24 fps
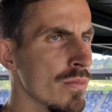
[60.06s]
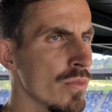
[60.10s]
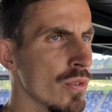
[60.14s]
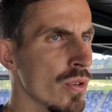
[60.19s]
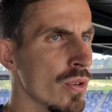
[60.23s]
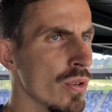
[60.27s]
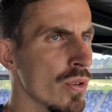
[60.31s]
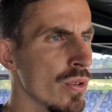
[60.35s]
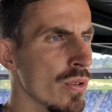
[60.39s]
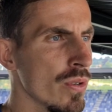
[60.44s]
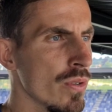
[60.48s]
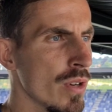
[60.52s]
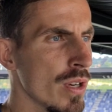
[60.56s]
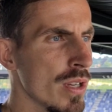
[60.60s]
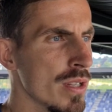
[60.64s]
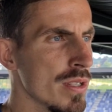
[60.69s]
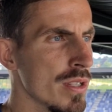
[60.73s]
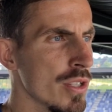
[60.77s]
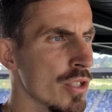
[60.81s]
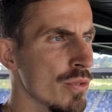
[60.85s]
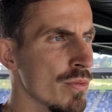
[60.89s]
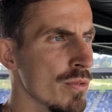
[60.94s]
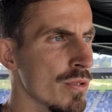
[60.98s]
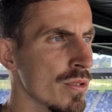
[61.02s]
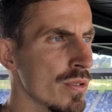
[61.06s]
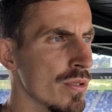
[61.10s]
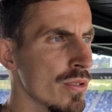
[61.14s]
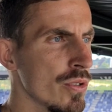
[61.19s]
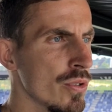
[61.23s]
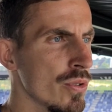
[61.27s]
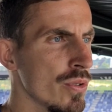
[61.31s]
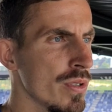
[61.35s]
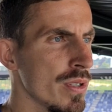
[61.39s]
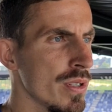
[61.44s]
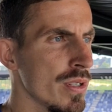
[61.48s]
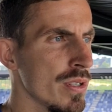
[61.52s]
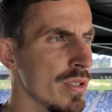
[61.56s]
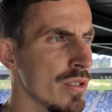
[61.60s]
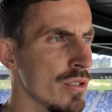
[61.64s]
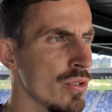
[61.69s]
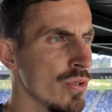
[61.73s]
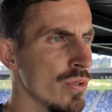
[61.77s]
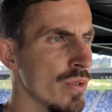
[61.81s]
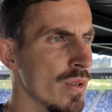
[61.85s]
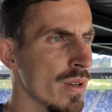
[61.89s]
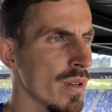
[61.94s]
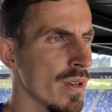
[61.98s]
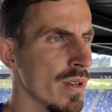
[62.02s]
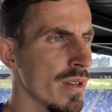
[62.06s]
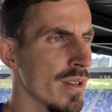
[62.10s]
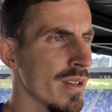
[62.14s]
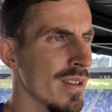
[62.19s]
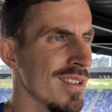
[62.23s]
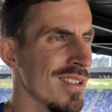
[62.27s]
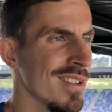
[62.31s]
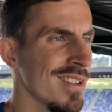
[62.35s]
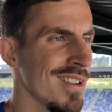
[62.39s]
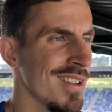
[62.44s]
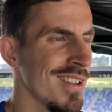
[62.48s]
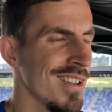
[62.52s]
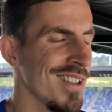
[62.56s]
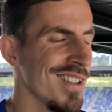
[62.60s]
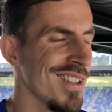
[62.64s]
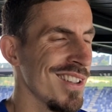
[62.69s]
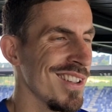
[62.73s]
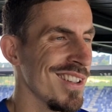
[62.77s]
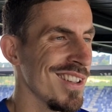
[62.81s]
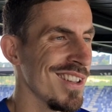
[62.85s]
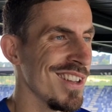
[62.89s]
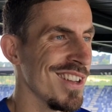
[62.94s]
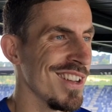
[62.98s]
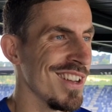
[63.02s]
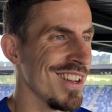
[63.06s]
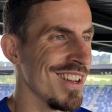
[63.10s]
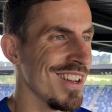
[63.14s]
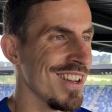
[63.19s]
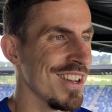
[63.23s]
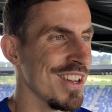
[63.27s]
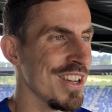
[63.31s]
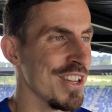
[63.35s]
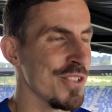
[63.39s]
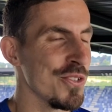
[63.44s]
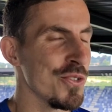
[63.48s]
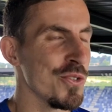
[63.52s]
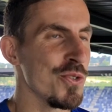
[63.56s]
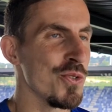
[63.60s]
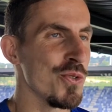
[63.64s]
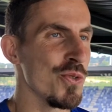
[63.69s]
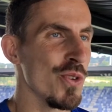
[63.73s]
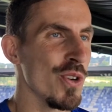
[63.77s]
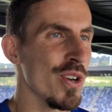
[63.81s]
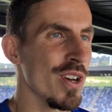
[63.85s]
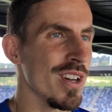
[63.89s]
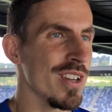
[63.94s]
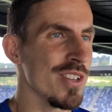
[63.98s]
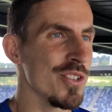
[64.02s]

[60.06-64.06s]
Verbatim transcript: Donc voilà, je pense que je suis, je suis un, un autre joueur,